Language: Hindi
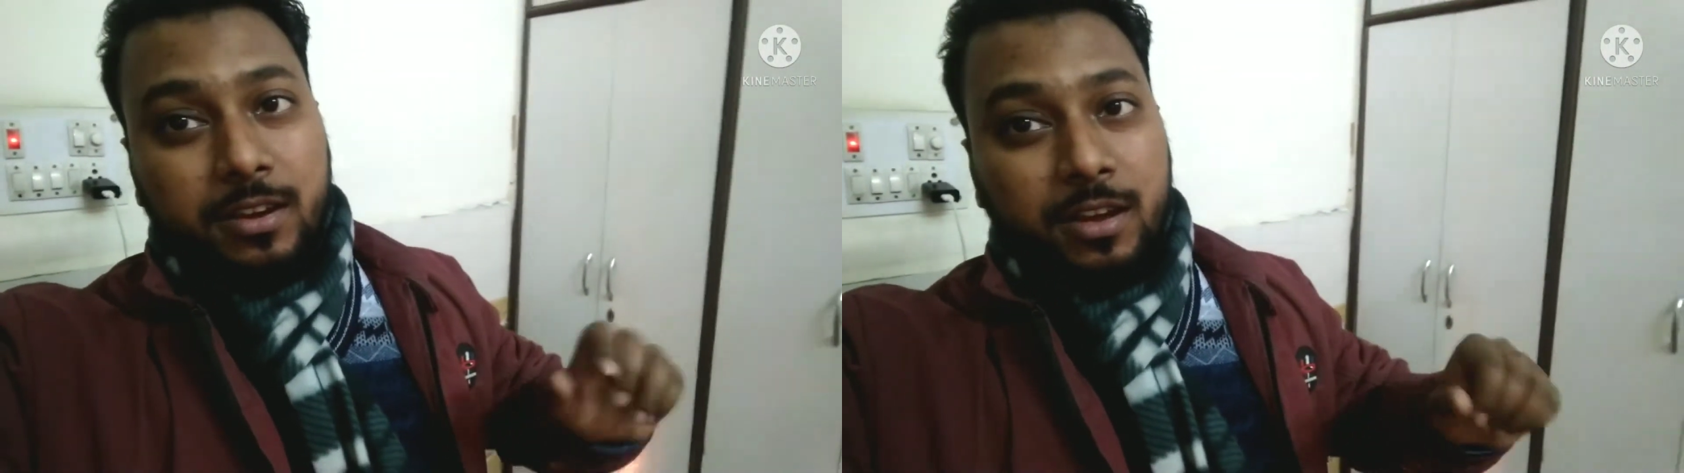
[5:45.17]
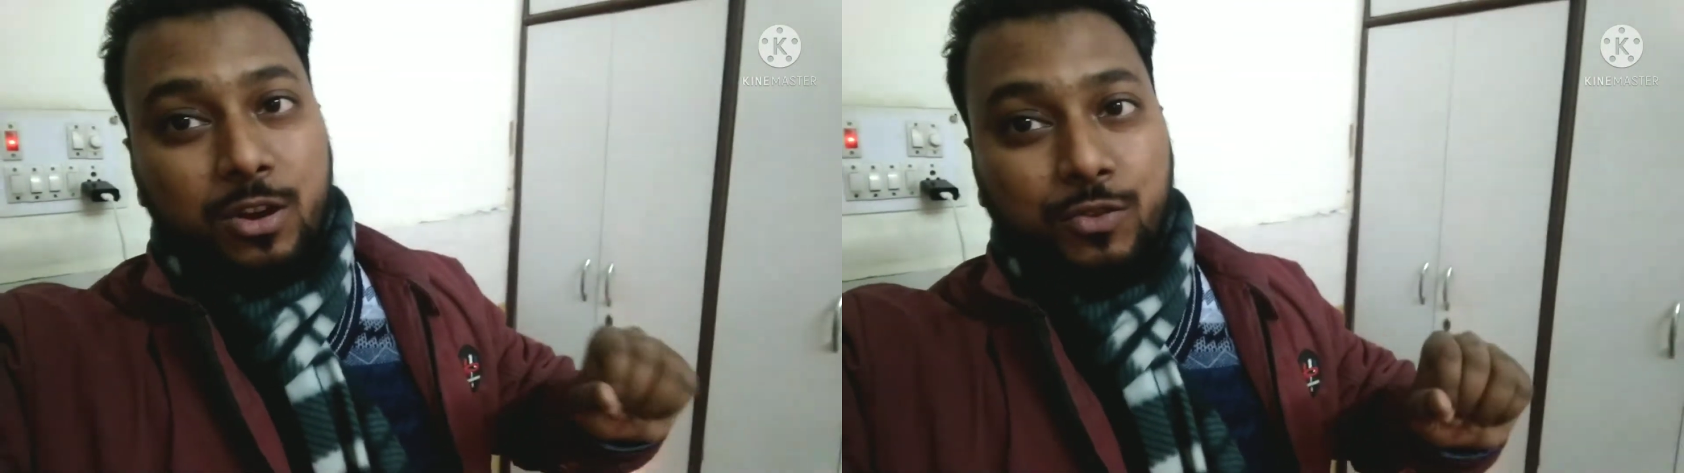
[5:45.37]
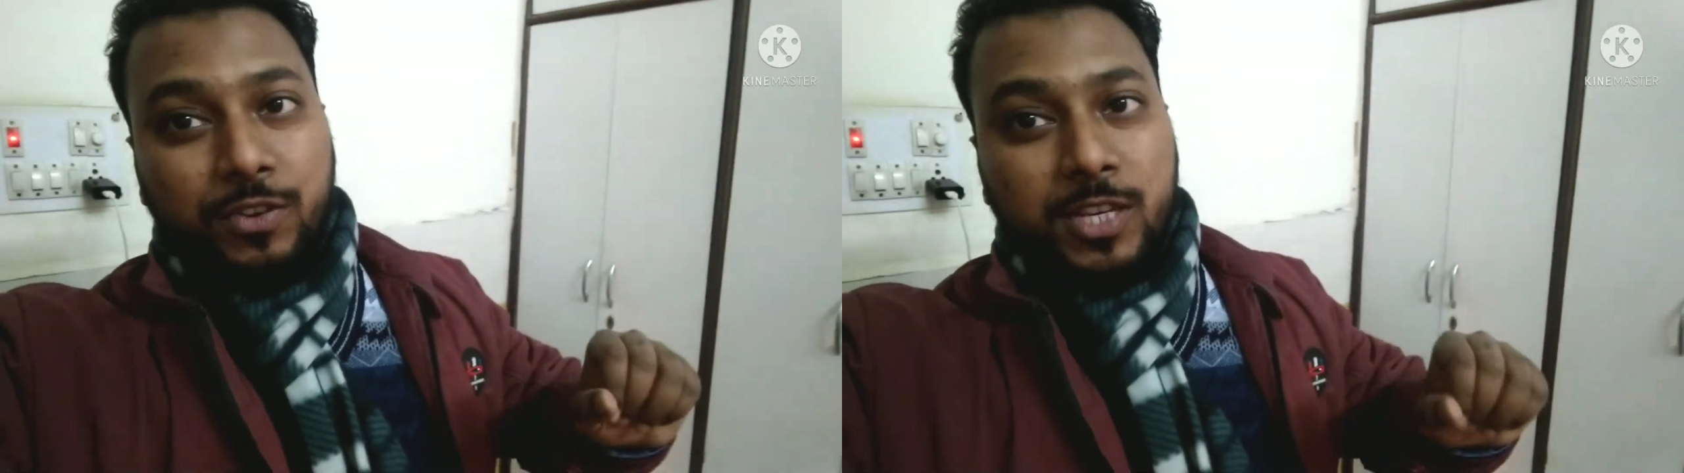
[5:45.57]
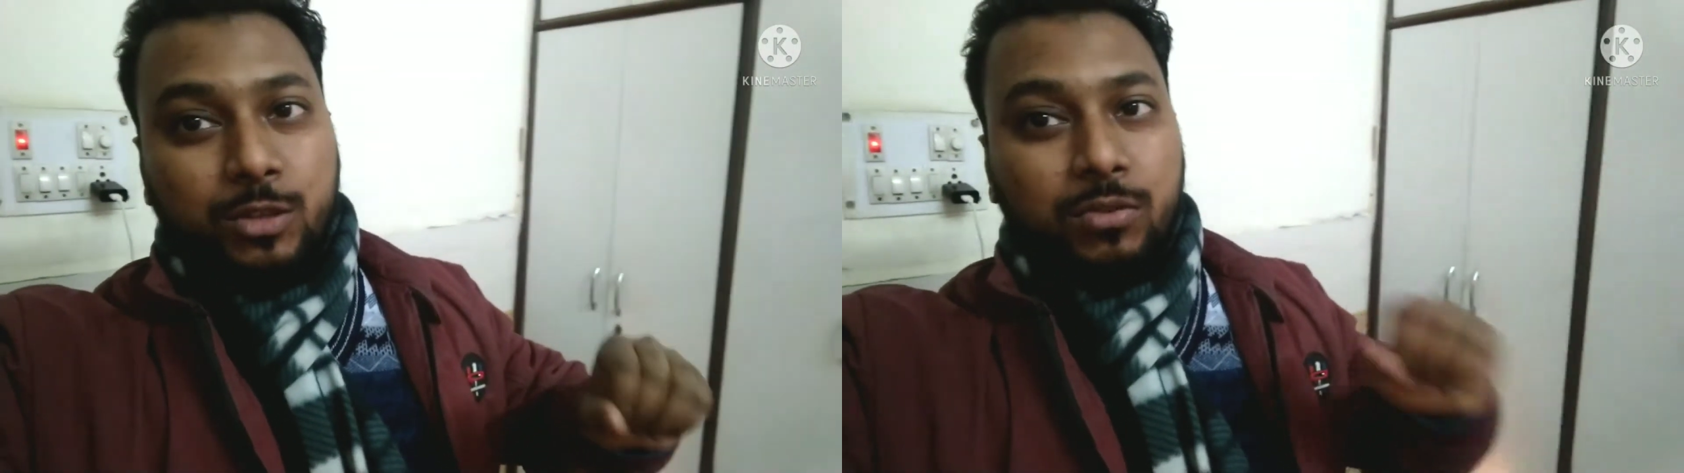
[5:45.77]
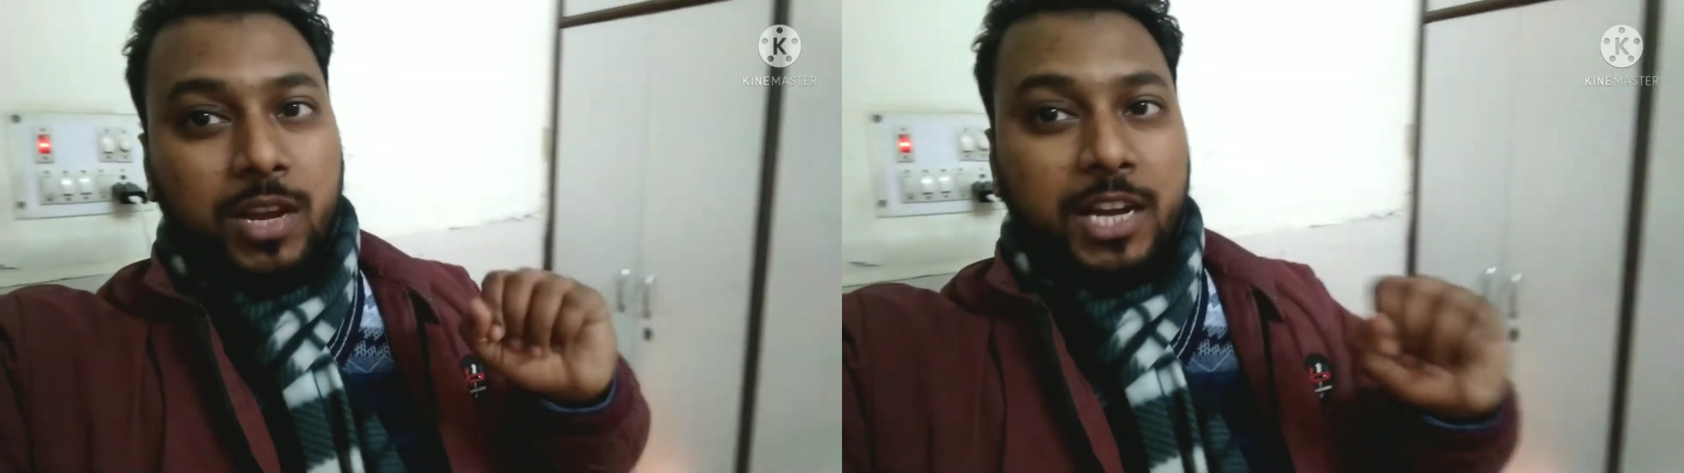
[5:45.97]
नया ऑफिस है
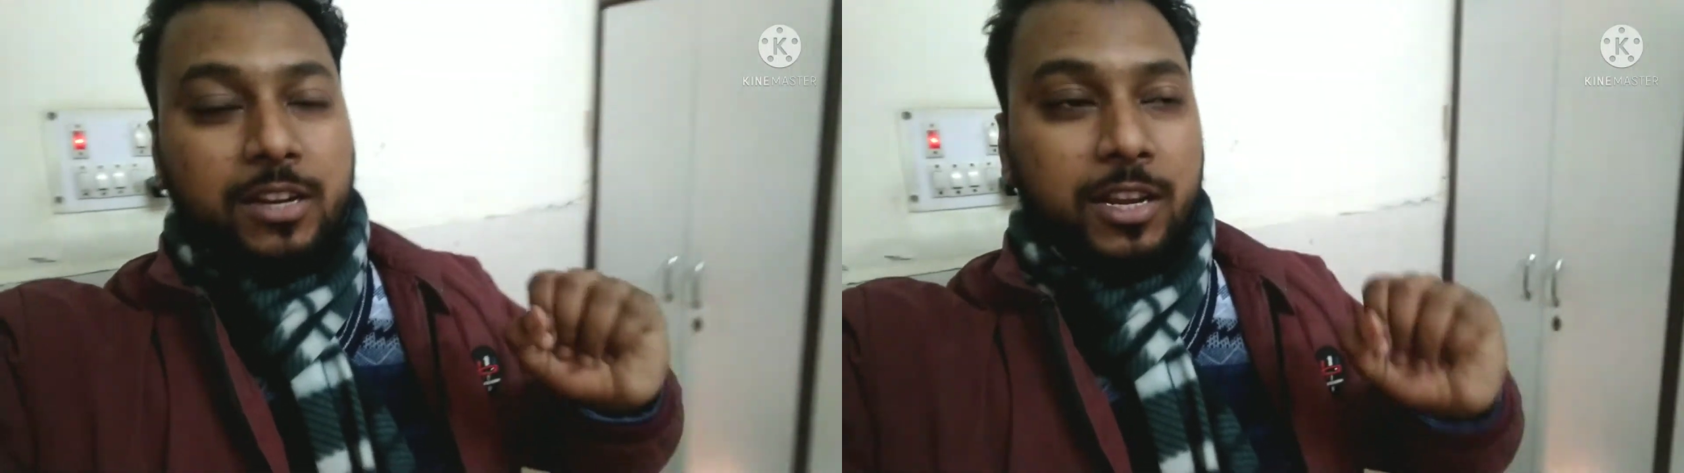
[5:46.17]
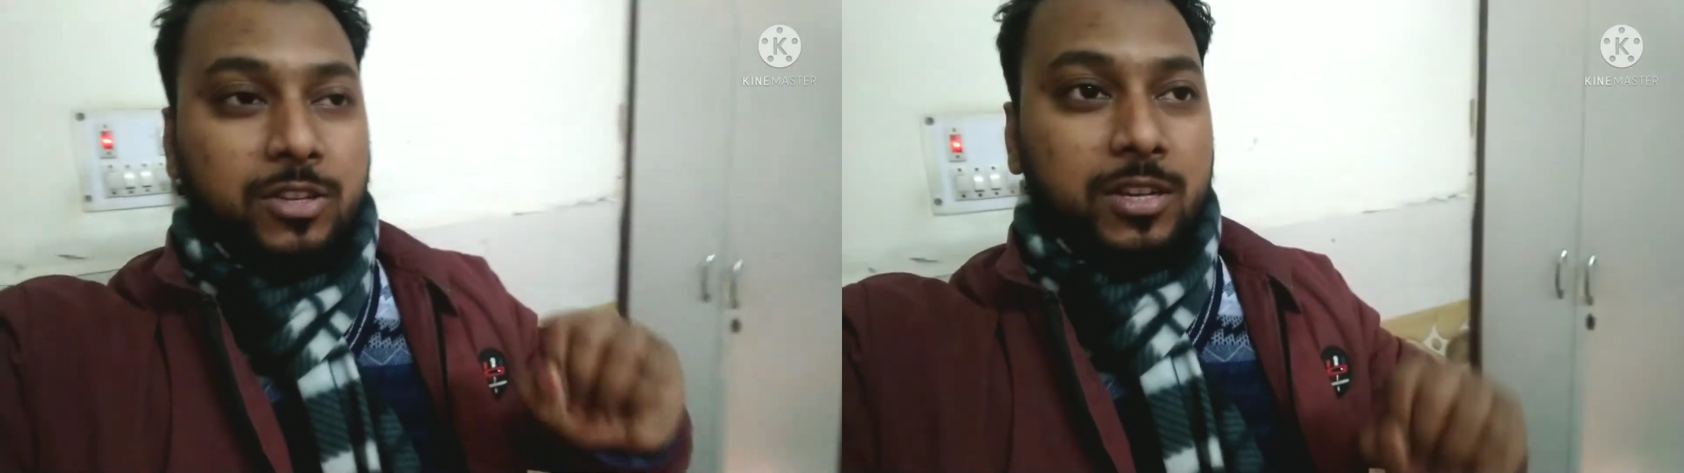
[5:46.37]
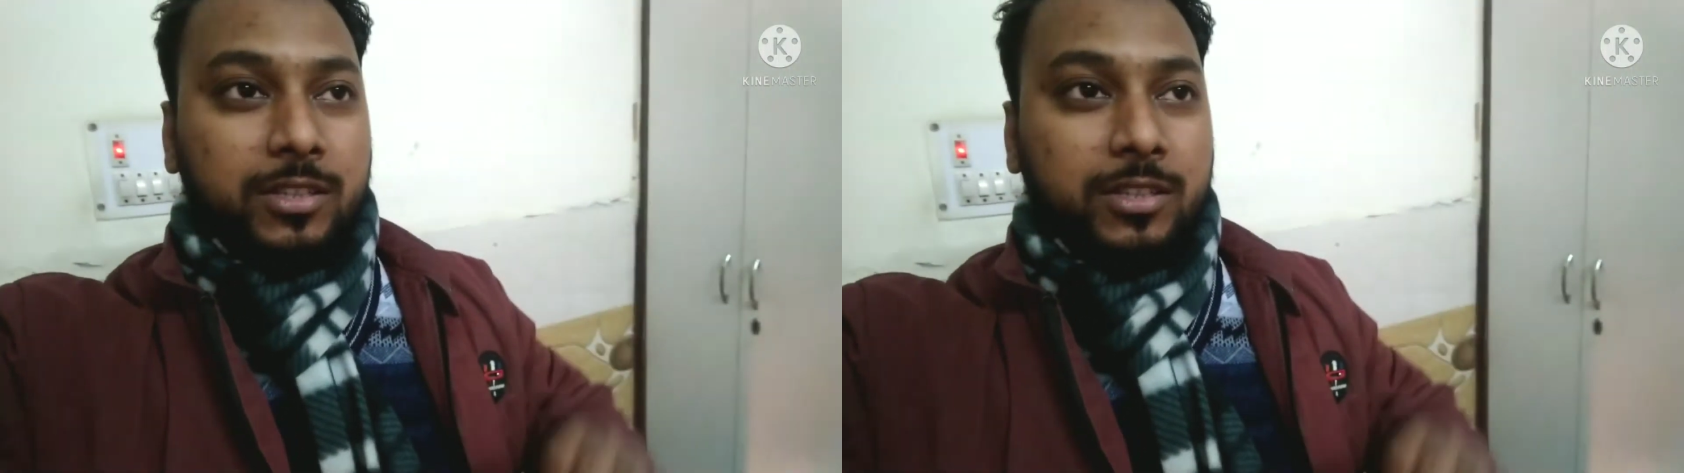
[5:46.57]
तो लेट नहीं जा